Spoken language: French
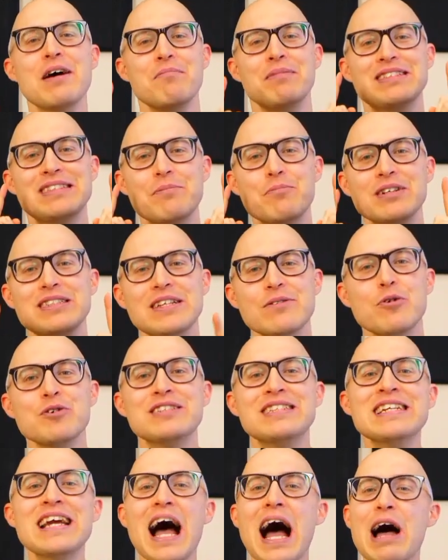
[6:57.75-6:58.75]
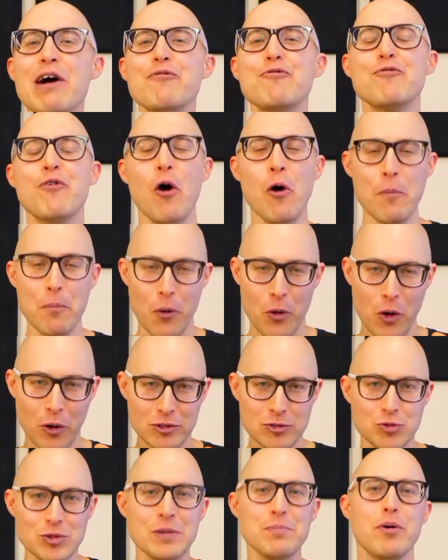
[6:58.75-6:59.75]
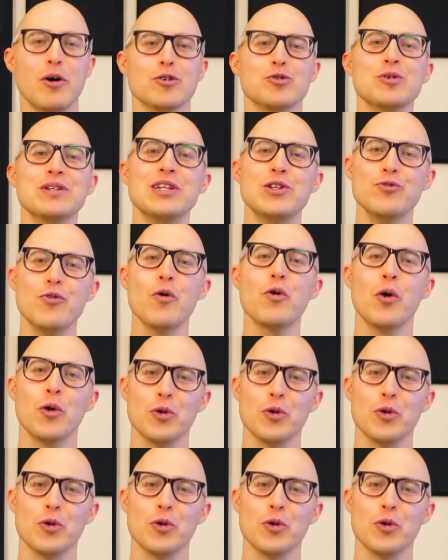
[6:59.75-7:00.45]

mais ça me motive aussi à fond pour continuer de produire des nouveaux